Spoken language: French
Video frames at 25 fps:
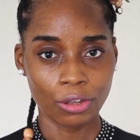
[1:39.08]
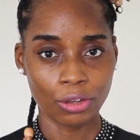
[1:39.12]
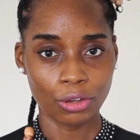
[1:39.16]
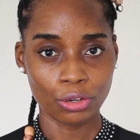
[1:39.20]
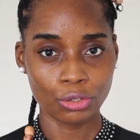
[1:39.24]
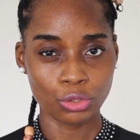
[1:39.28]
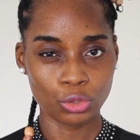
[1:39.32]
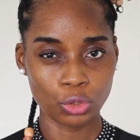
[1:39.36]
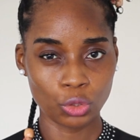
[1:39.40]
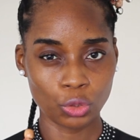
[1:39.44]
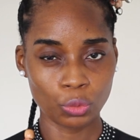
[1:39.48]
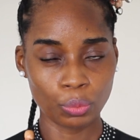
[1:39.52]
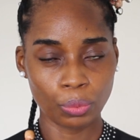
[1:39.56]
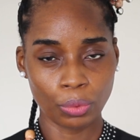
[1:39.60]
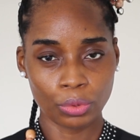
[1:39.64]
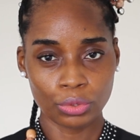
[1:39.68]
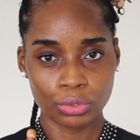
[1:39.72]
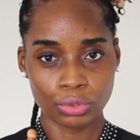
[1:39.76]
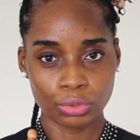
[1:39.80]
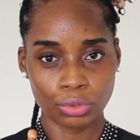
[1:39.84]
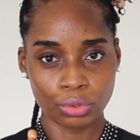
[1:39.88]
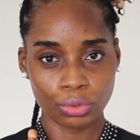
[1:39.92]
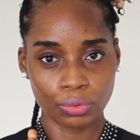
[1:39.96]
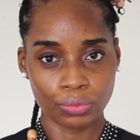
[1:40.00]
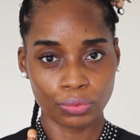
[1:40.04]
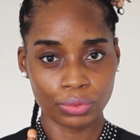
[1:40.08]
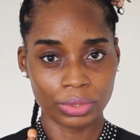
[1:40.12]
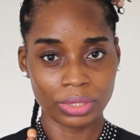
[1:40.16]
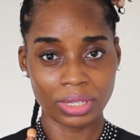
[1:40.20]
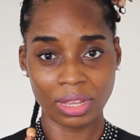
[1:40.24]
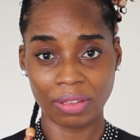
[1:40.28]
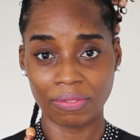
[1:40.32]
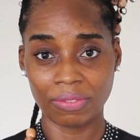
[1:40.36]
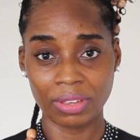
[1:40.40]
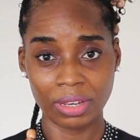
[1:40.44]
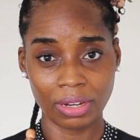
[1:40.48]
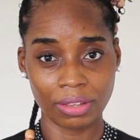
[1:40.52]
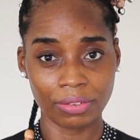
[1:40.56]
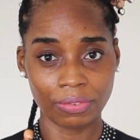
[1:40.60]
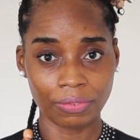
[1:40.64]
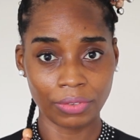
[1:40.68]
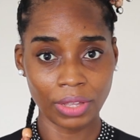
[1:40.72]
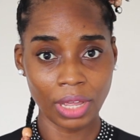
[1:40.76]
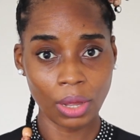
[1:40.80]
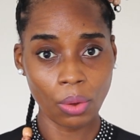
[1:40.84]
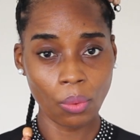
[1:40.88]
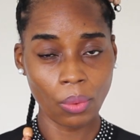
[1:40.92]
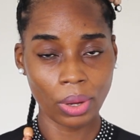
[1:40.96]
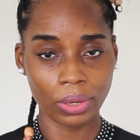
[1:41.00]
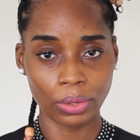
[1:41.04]
Euh, je suppose que vous savez les
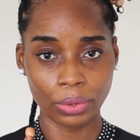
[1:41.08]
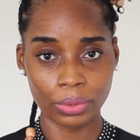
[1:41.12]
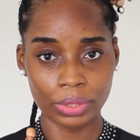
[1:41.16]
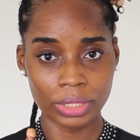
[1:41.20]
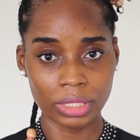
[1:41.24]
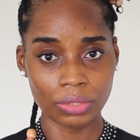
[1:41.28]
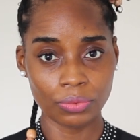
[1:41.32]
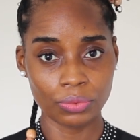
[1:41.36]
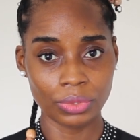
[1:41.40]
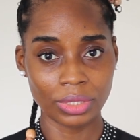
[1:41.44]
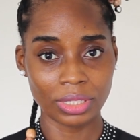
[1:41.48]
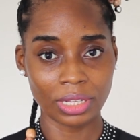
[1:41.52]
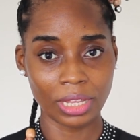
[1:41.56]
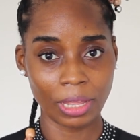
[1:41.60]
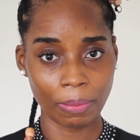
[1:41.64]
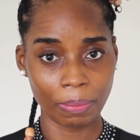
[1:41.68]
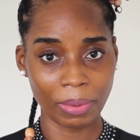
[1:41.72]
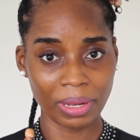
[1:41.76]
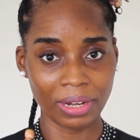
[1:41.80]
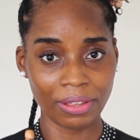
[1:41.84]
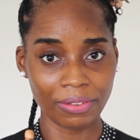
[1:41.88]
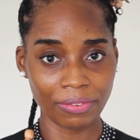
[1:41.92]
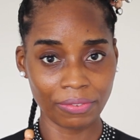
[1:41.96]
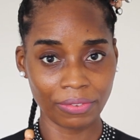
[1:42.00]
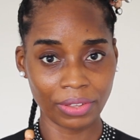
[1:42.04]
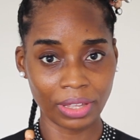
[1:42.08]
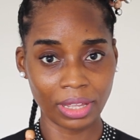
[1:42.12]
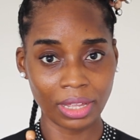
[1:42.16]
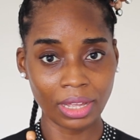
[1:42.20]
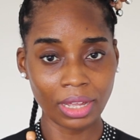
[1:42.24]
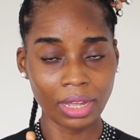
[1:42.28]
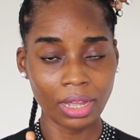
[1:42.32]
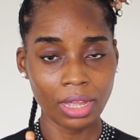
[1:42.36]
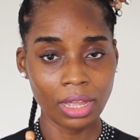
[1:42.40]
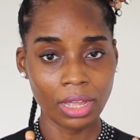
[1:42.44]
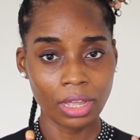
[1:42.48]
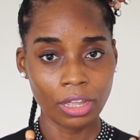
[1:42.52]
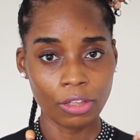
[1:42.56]
faire ou alors, si vous ne savez pas les faire,